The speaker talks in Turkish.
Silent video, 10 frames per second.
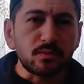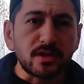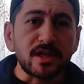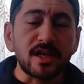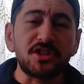
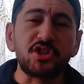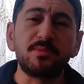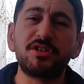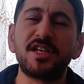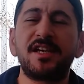diye
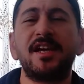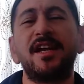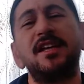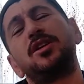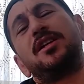içime
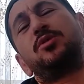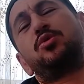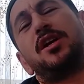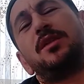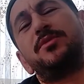çekerek ilk
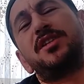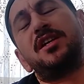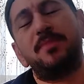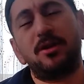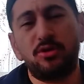
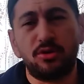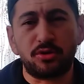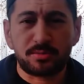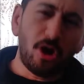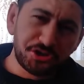sualimize
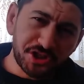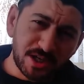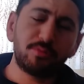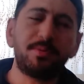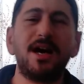bakıyoruz.
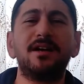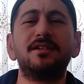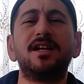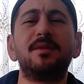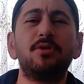Hocam bu
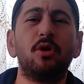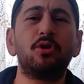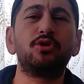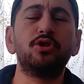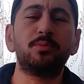pahalı bir
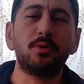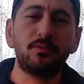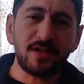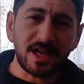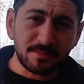okuyup
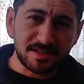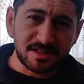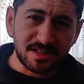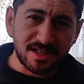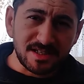üfler
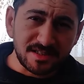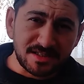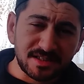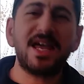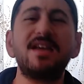
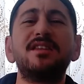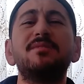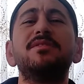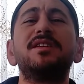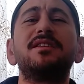misiniz?
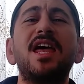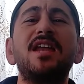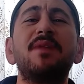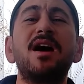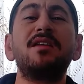Derdimize
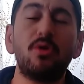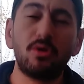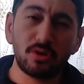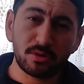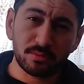derman
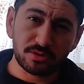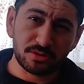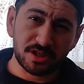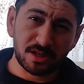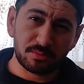olur
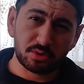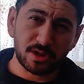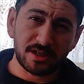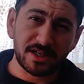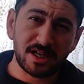musunuz diye bir
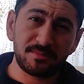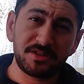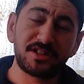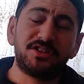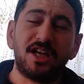sual
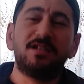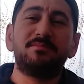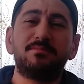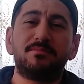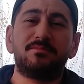gelmiş.
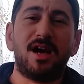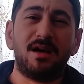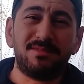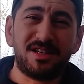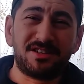Canım
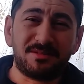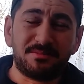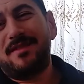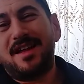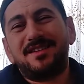
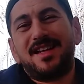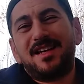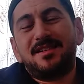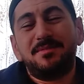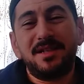Ablacım
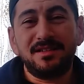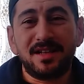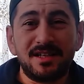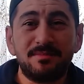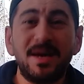vallahi
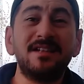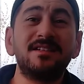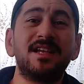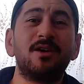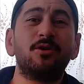billahi
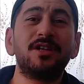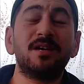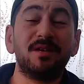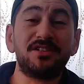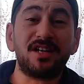benle onu
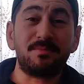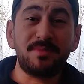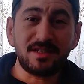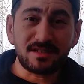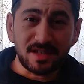yapacak
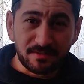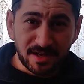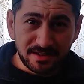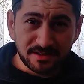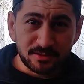bir
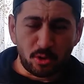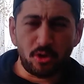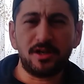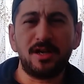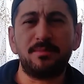nefes,
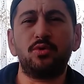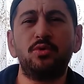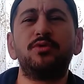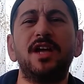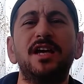öyle bir
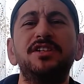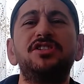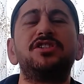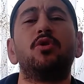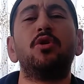
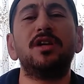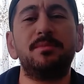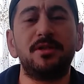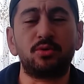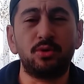üfleyiş,
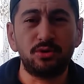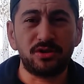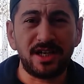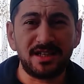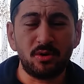öyle bir
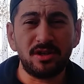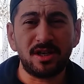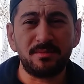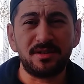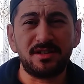kudret,
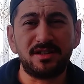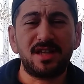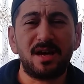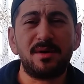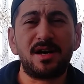öyle bir
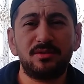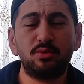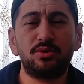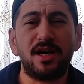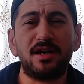damak,
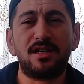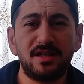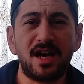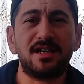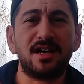dudak,
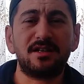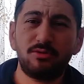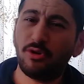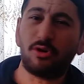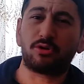yanak
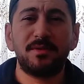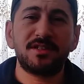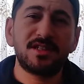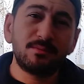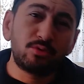yok.
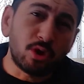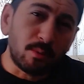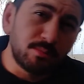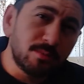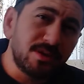Bizim
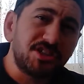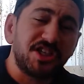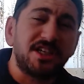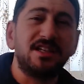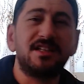toplu bir
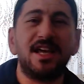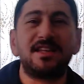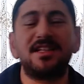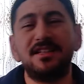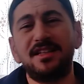şekilde
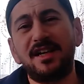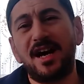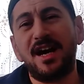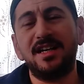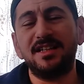etkinlik
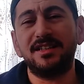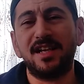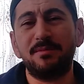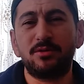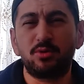
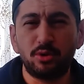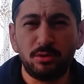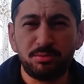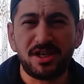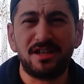halinde bir
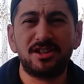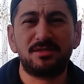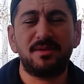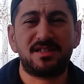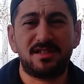grup
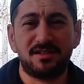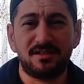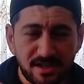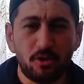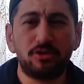
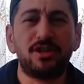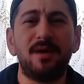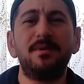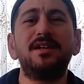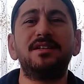çalışması
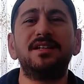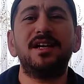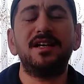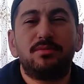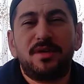
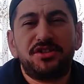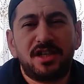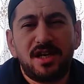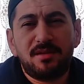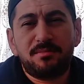yöntemiyle bunu
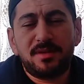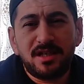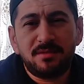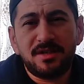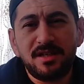
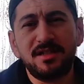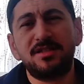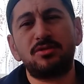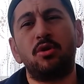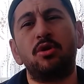başarabilir
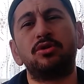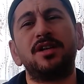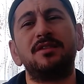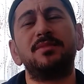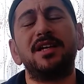miyiz?
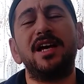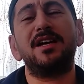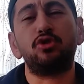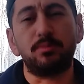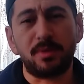Ondan
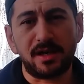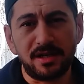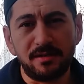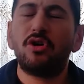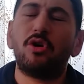bile
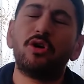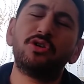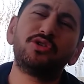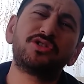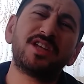şüpheliyim. O
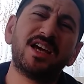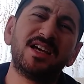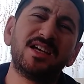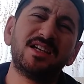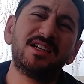
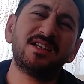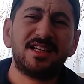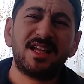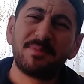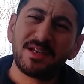
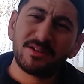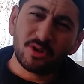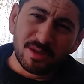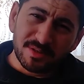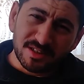yüzden ne bende
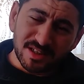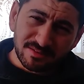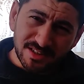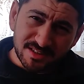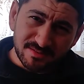öyle bir
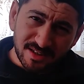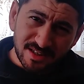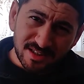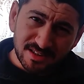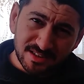nefes var